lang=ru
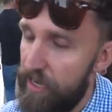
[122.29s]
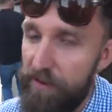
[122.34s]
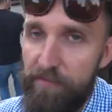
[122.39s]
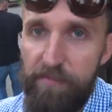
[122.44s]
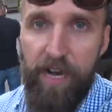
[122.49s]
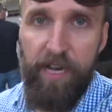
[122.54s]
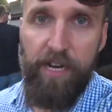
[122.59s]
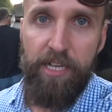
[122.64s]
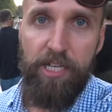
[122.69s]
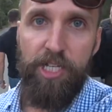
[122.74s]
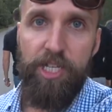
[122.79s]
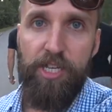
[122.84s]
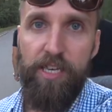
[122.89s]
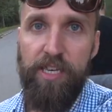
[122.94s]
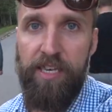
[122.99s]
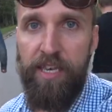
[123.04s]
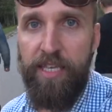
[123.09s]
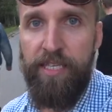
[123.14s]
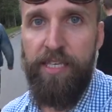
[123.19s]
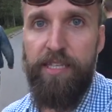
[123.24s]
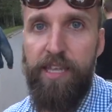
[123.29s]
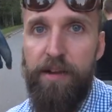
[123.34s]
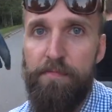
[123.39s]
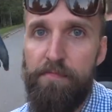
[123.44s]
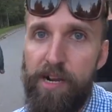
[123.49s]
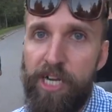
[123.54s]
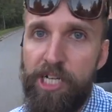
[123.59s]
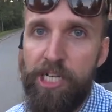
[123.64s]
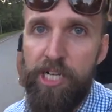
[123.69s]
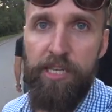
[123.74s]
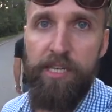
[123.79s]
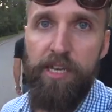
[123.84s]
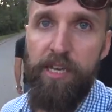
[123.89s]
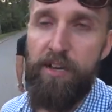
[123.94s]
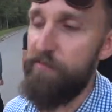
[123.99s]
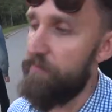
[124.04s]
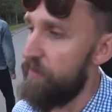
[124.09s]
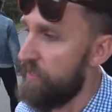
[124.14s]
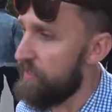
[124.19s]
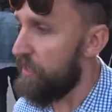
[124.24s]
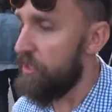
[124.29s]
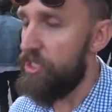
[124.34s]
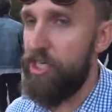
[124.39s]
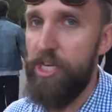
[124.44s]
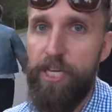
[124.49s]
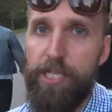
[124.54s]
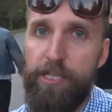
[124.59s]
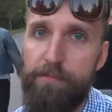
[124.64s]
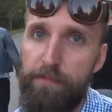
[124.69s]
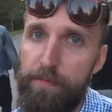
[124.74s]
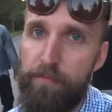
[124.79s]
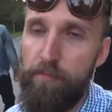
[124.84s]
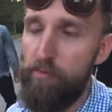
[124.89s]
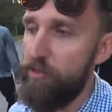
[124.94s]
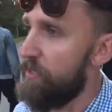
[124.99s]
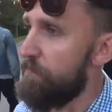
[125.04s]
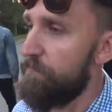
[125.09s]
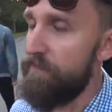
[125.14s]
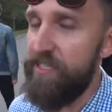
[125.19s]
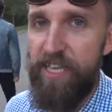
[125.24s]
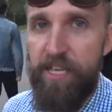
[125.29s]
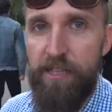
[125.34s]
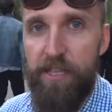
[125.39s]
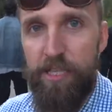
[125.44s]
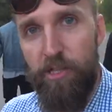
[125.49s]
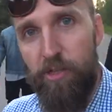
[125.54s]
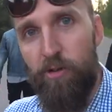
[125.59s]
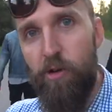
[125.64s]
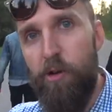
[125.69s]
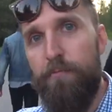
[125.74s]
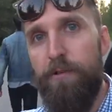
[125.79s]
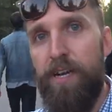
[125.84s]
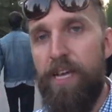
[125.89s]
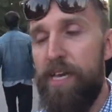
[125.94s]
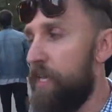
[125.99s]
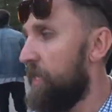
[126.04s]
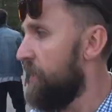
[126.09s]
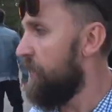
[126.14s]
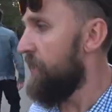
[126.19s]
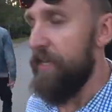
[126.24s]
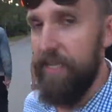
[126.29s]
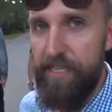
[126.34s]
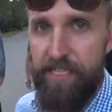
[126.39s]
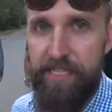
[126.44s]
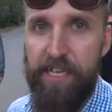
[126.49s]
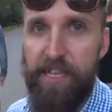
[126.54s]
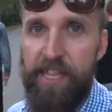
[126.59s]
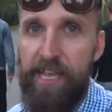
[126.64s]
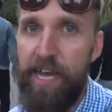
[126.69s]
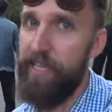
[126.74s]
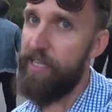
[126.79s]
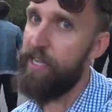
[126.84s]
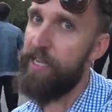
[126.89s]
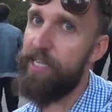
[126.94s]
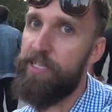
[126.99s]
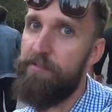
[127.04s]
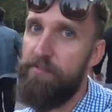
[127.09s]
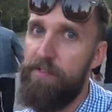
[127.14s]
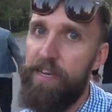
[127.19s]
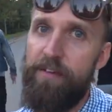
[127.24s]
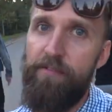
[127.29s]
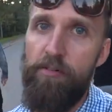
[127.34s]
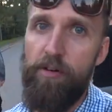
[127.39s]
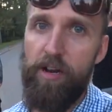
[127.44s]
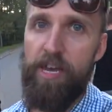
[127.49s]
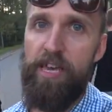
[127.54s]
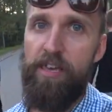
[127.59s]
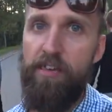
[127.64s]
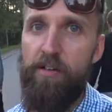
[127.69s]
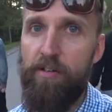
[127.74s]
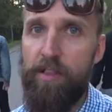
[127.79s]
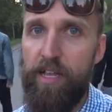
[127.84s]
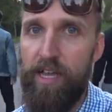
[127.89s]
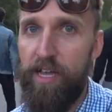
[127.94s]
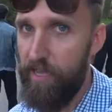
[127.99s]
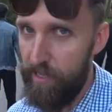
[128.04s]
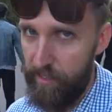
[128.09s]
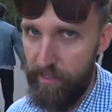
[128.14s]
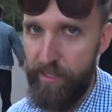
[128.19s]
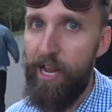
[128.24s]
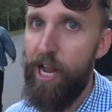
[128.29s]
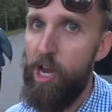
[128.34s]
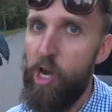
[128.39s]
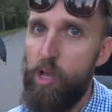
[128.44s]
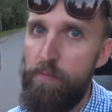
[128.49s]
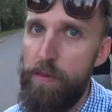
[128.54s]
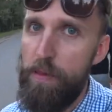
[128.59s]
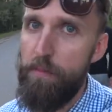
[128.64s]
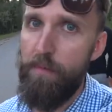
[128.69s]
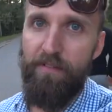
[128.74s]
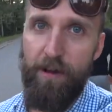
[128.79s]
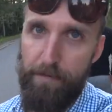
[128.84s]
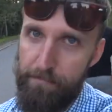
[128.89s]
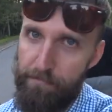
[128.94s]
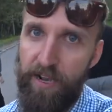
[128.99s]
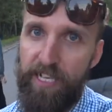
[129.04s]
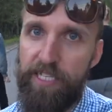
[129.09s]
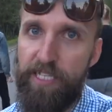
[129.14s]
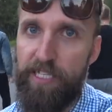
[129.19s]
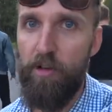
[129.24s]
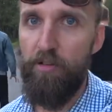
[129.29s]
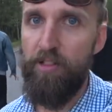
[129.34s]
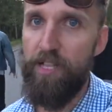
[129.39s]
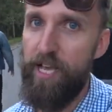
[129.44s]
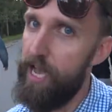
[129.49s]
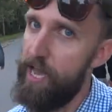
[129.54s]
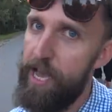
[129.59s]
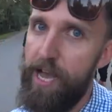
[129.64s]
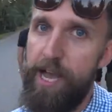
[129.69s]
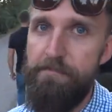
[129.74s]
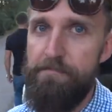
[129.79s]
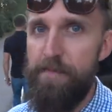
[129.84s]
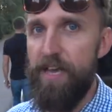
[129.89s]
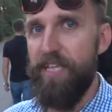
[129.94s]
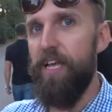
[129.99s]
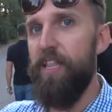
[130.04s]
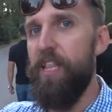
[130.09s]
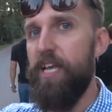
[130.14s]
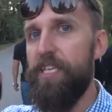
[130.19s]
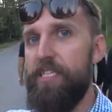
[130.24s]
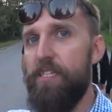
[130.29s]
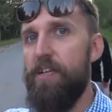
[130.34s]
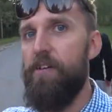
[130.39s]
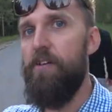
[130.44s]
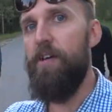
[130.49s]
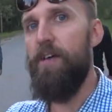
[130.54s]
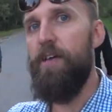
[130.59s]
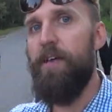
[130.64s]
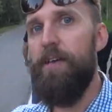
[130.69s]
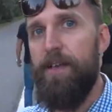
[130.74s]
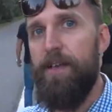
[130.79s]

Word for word: товарищей, единомышленников, и сейчас мы будем делать добрые дела для своего района, для любимого поселка Металлострой.